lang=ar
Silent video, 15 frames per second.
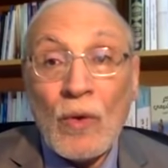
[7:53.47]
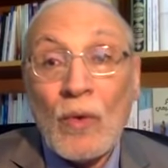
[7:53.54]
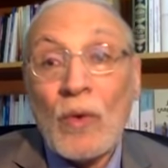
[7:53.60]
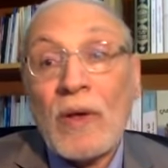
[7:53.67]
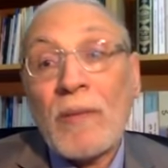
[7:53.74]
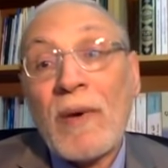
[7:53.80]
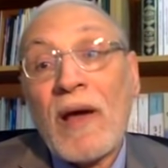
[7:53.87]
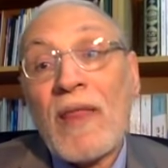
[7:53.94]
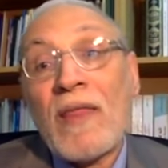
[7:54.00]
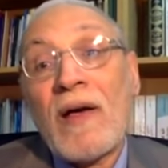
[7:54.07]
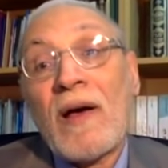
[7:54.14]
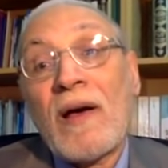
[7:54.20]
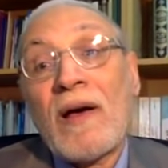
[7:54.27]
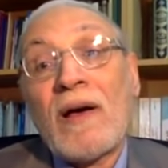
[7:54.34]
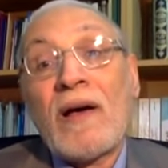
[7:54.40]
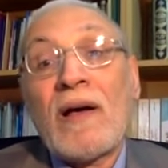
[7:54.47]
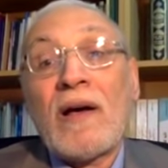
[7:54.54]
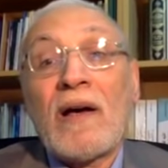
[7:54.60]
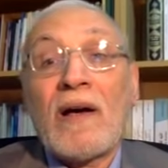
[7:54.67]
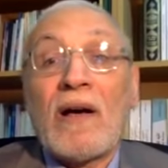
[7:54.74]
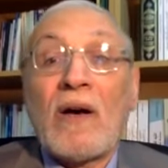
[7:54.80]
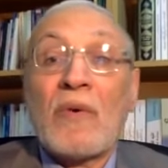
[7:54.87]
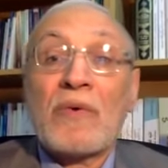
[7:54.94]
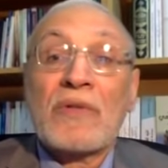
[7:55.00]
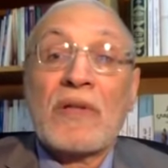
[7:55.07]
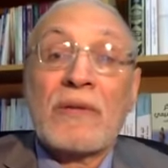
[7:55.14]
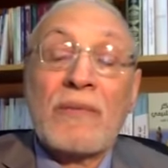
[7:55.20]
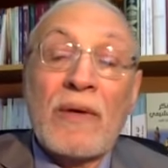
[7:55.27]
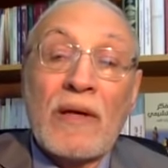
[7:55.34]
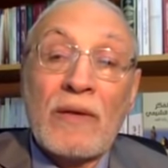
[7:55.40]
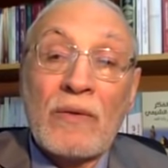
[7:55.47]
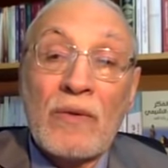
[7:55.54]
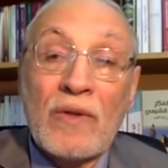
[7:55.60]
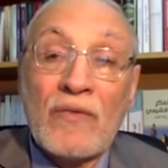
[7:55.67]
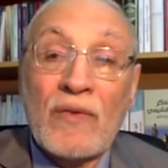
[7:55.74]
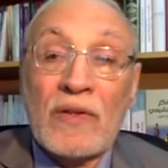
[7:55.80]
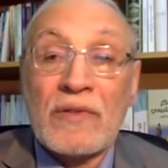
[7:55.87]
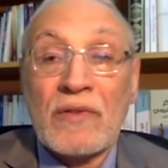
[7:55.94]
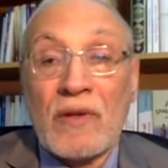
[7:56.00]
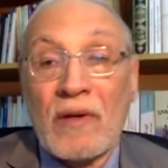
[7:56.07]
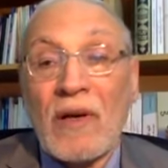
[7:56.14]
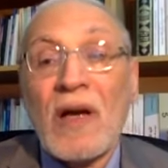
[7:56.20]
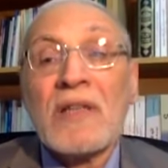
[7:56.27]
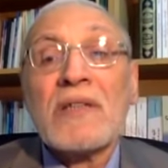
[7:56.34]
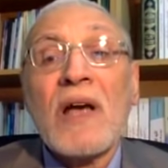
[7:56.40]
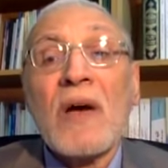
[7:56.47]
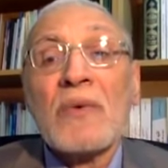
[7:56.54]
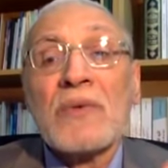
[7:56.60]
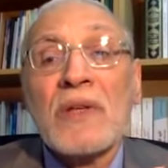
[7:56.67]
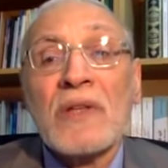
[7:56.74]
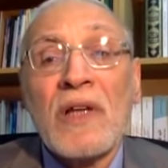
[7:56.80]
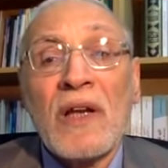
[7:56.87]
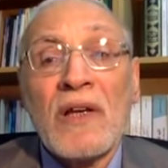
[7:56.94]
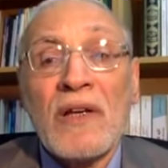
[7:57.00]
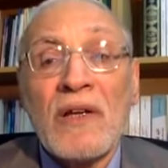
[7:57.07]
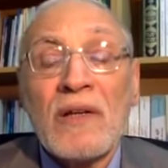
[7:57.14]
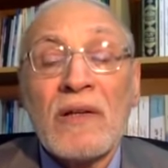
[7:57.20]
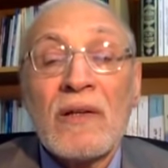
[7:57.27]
ولماذا أوصت بأن تدفن سر أسا أوصت يعني,